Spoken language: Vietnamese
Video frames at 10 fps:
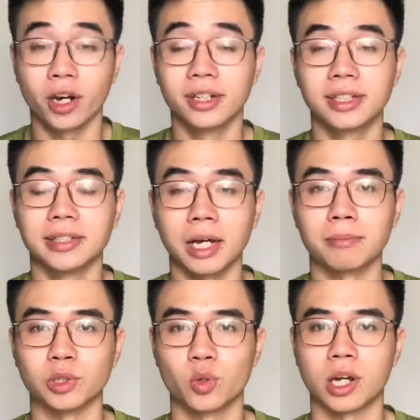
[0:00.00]
là những tính năng
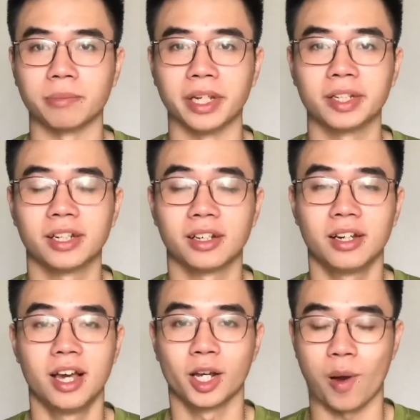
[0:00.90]
mà tôi cảm thấy cái à,
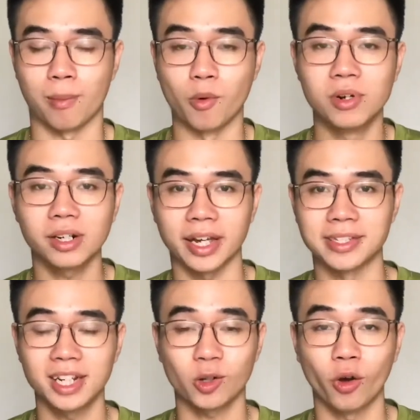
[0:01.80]
khoa học mống nước này
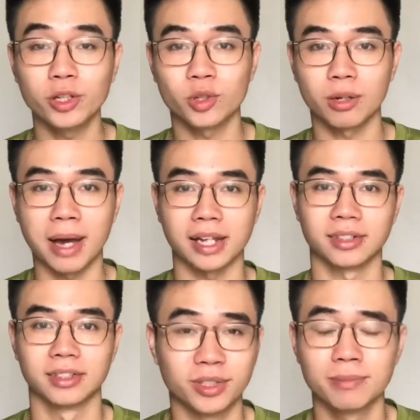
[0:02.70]
rất là có ích cho các bạn
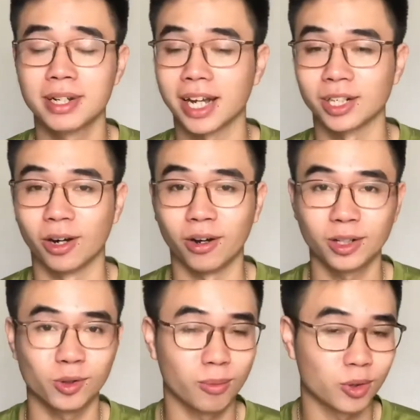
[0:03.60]
nhưng bên cạnh đó
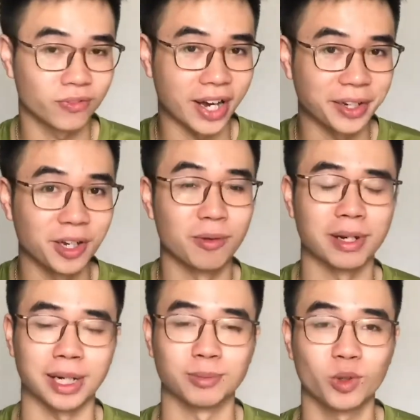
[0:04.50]
thì có một vài điều
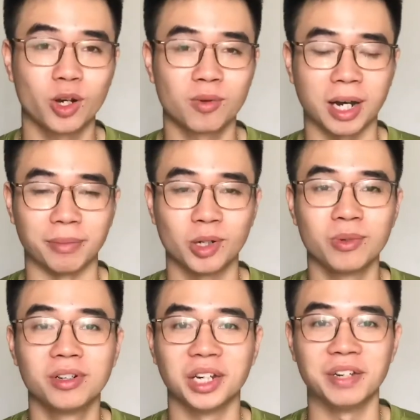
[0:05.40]
mà làm tôi không cảm thấy không
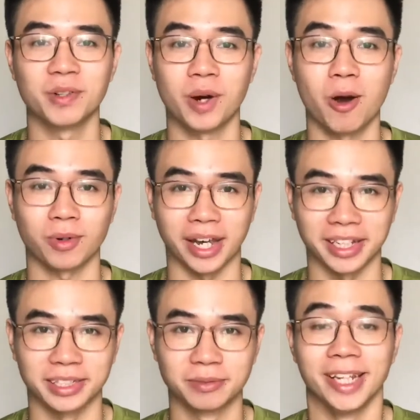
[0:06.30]
ưng ý về khoa học
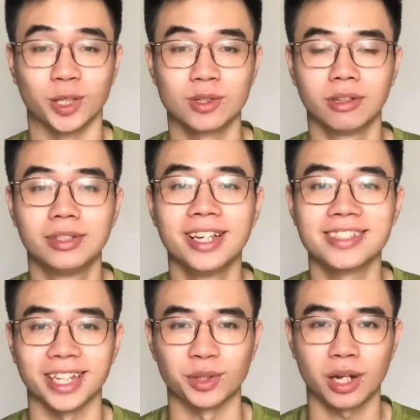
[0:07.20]
này thì tôi xin chia
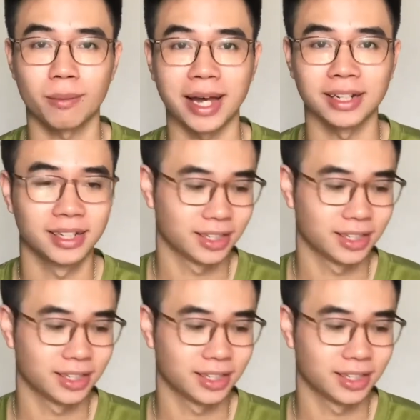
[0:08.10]
sẻ cho các bạn